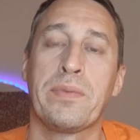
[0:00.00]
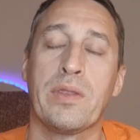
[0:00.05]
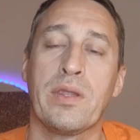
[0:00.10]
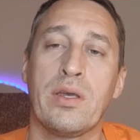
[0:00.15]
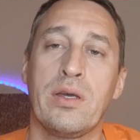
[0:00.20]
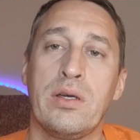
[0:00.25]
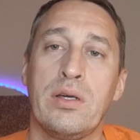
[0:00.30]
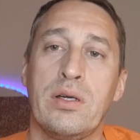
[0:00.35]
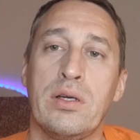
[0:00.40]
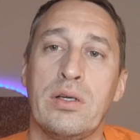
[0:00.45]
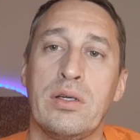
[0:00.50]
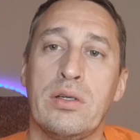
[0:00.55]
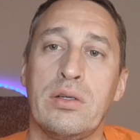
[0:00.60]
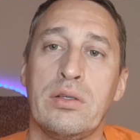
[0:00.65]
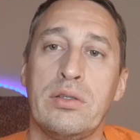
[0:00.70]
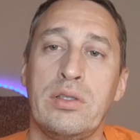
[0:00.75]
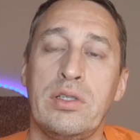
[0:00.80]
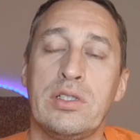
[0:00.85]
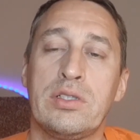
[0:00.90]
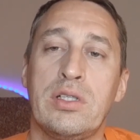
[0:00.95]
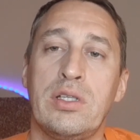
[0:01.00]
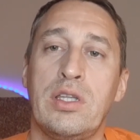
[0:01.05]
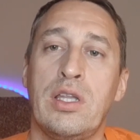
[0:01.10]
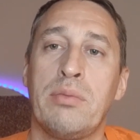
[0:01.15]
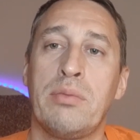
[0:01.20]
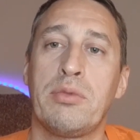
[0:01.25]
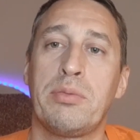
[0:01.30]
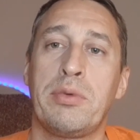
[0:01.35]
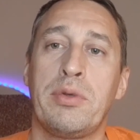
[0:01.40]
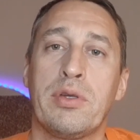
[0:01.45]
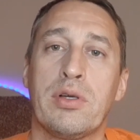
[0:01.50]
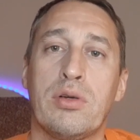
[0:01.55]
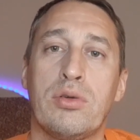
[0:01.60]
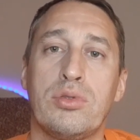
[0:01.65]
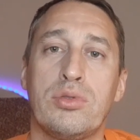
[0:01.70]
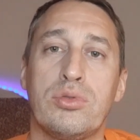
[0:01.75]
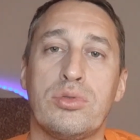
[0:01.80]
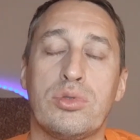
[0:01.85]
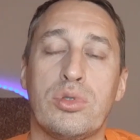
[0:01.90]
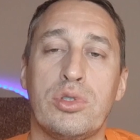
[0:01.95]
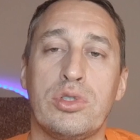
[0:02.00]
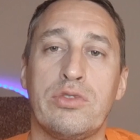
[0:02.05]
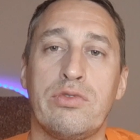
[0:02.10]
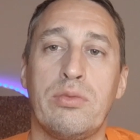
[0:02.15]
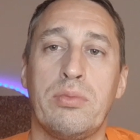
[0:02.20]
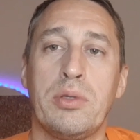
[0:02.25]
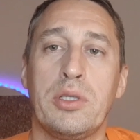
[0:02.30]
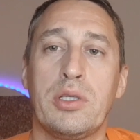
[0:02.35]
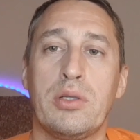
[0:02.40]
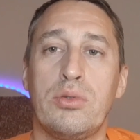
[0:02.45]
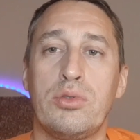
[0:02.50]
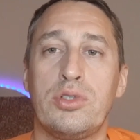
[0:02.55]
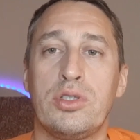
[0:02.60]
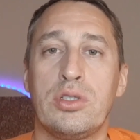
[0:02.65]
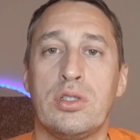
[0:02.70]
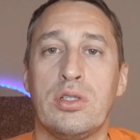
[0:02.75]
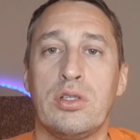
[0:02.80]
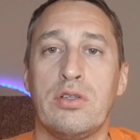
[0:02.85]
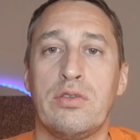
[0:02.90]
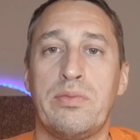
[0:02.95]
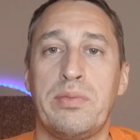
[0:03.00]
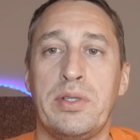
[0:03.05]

а, если там, например, какое-то устройство подключено,